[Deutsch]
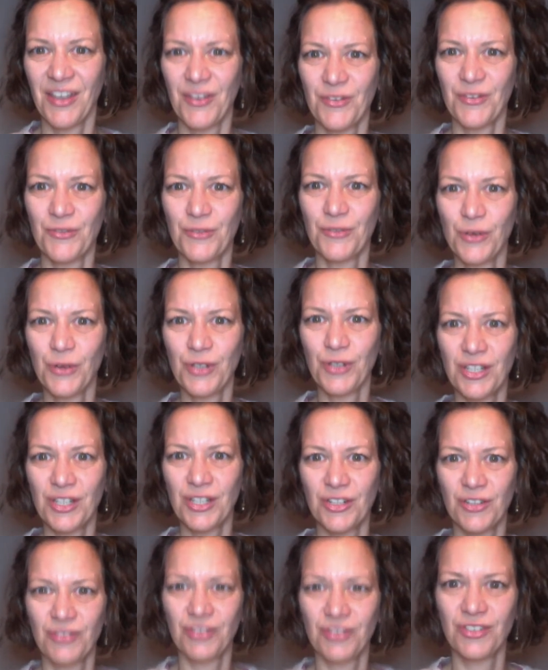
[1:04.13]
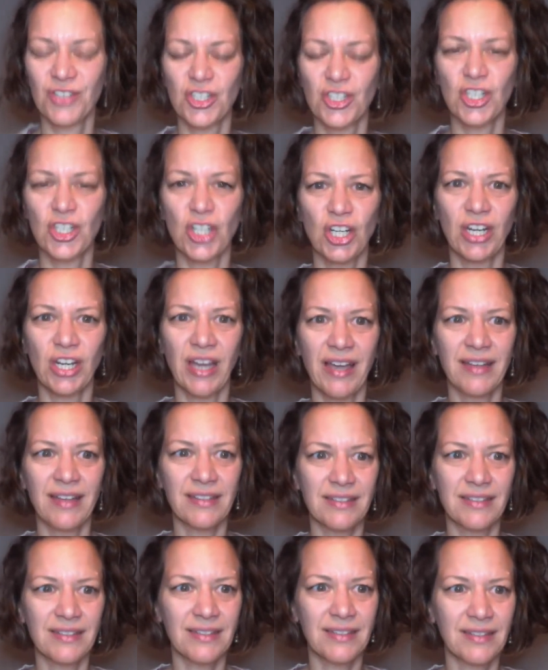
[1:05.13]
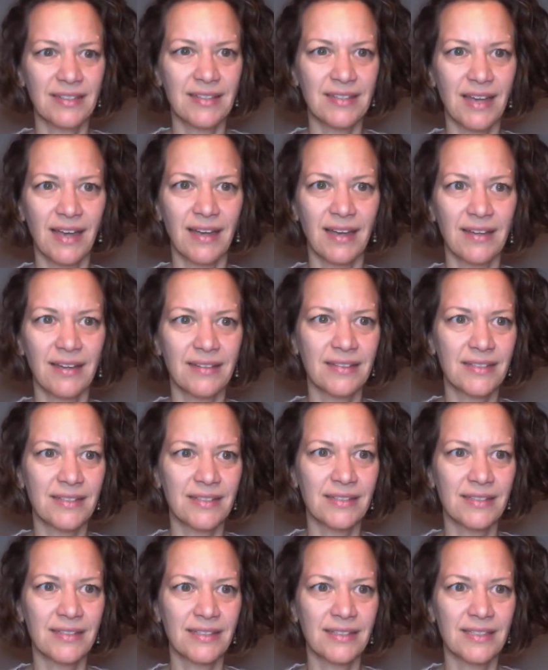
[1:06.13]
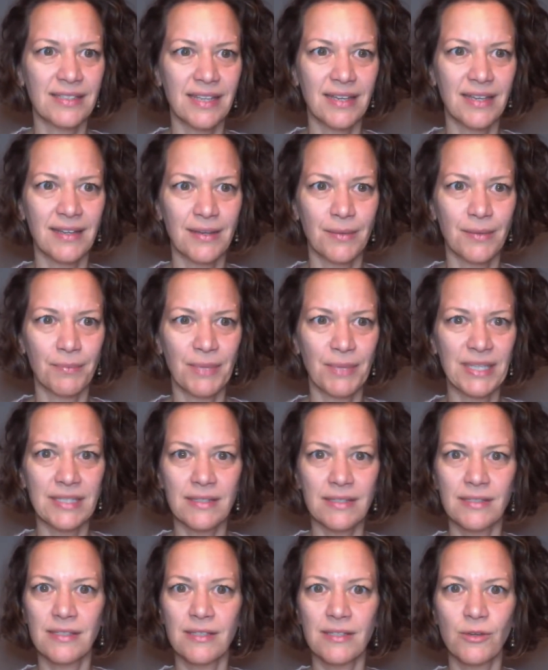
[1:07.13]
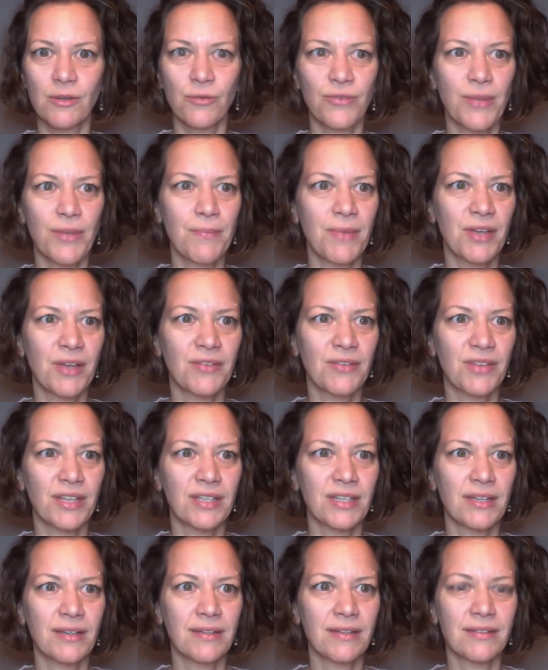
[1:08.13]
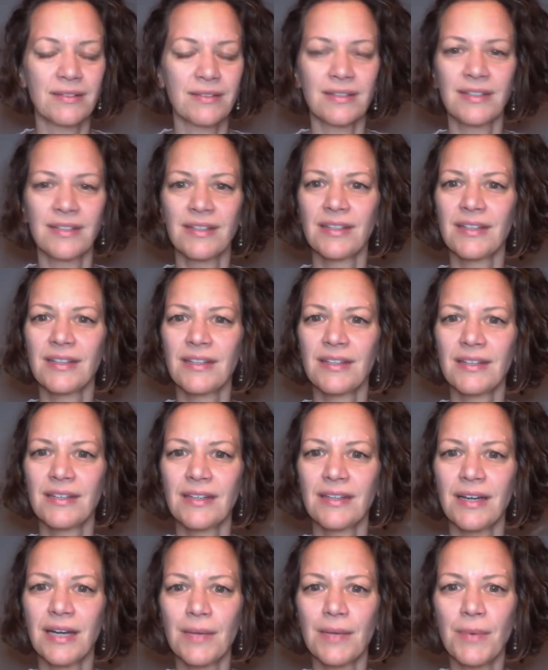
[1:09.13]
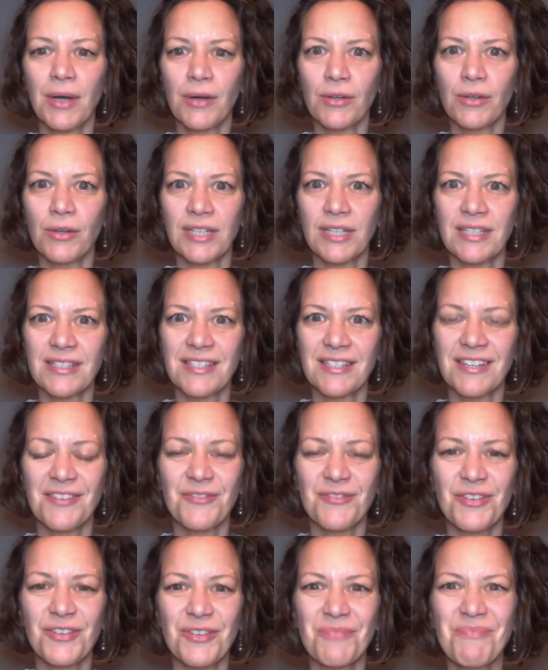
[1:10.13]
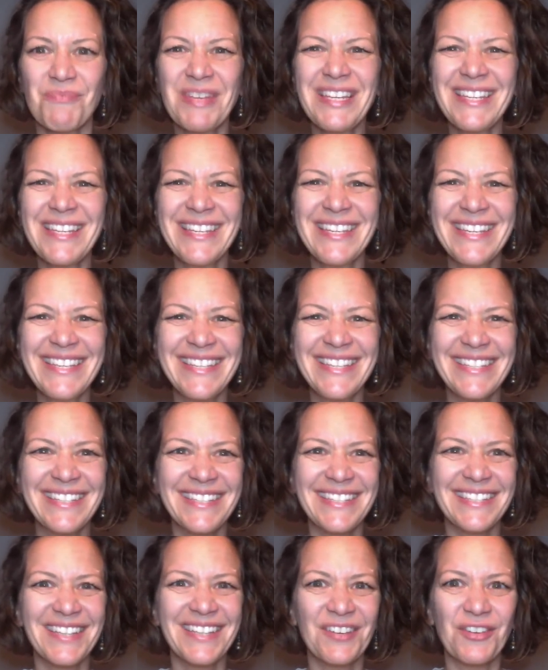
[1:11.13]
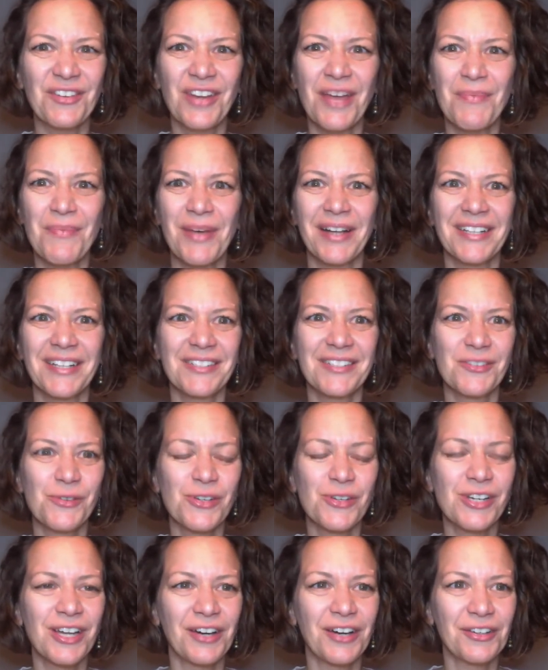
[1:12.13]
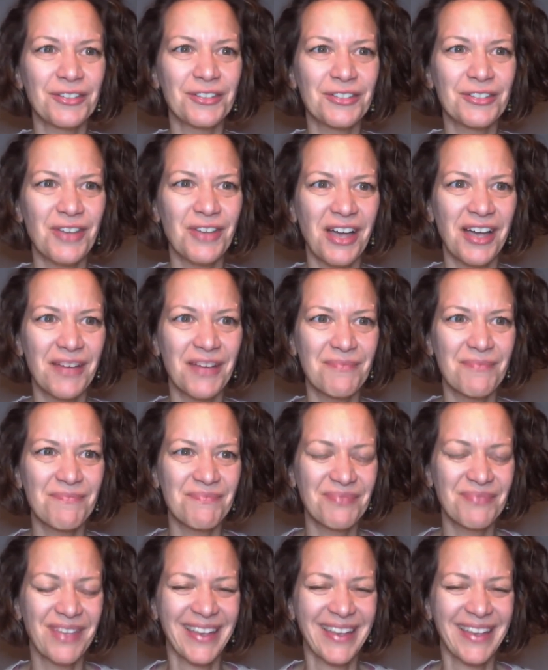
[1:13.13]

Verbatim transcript: wunderschönen Start in den Tag. Hier ist ja bestes Novemberwetter. Aber auch das wird mich nicht davon abhalten, gute Laune zu haben.